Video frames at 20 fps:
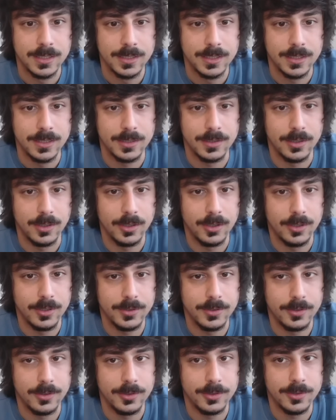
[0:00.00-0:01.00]
No,
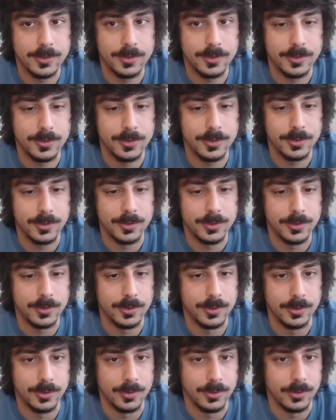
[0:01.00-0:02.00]
no, no, no,
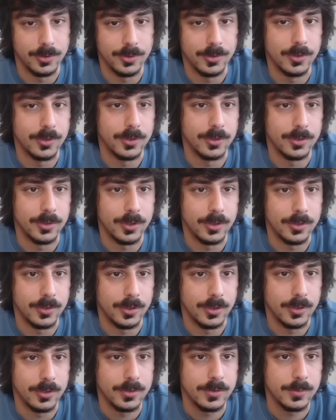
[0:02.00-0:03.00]
no, no, no,
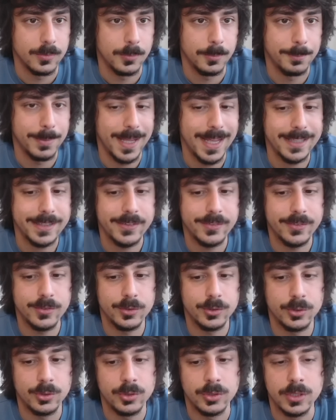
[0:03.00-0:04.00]
no. Un
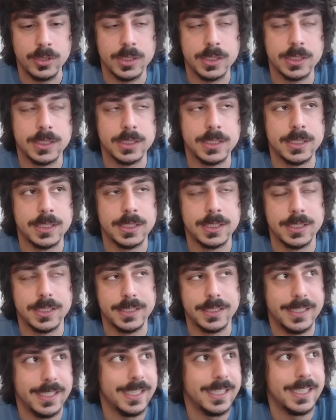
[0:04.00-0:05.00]
pezzo
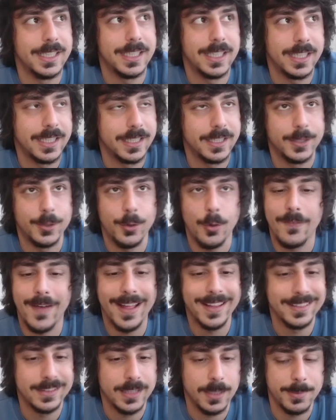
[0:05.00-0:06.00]
nel
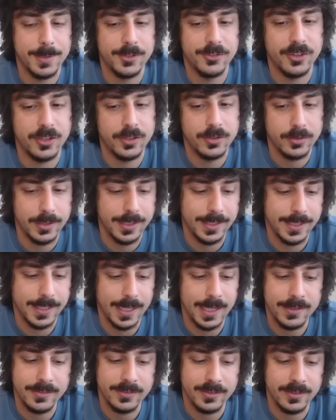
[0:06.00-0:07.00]
90% dei
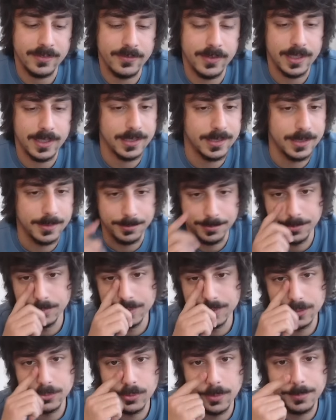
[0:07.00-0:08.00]
casi vale di più
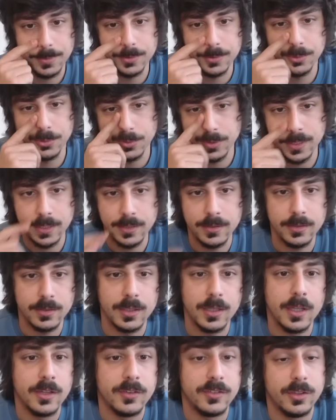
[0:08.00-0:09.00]
di due pedoni.
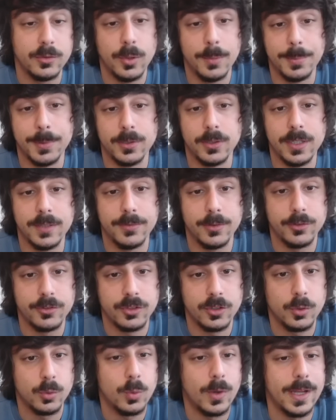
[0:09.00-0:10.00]
Se i due pedoni
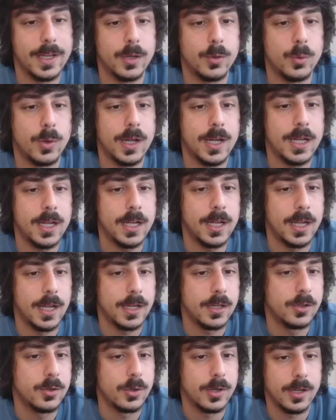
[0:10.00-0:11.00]
fossero qua e qua,
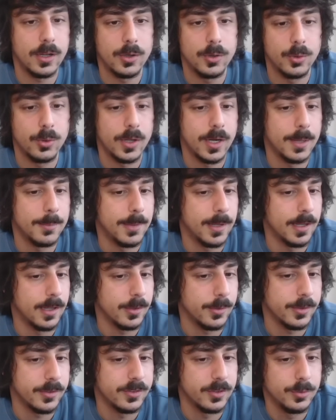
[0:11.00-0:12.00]
ancora ancora, ma
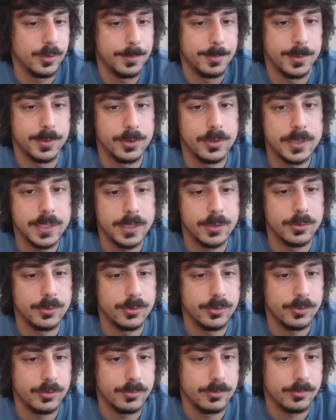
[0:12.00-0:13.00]
questi due pedoni non...
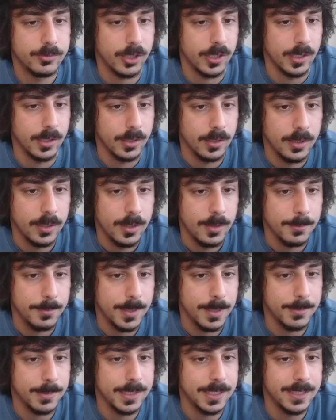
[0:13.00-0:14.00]
cioè,
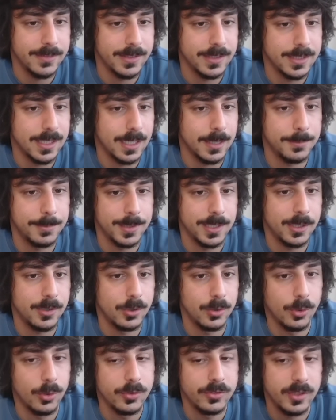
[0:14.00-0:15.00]
prima di diventare
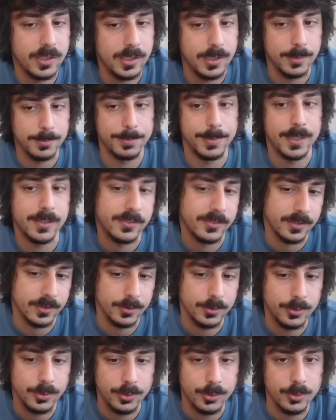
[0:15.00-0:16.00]
pericolosi
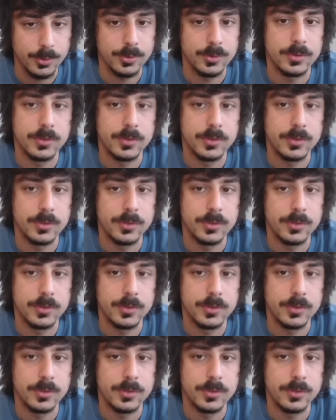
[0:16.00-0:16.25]
passano...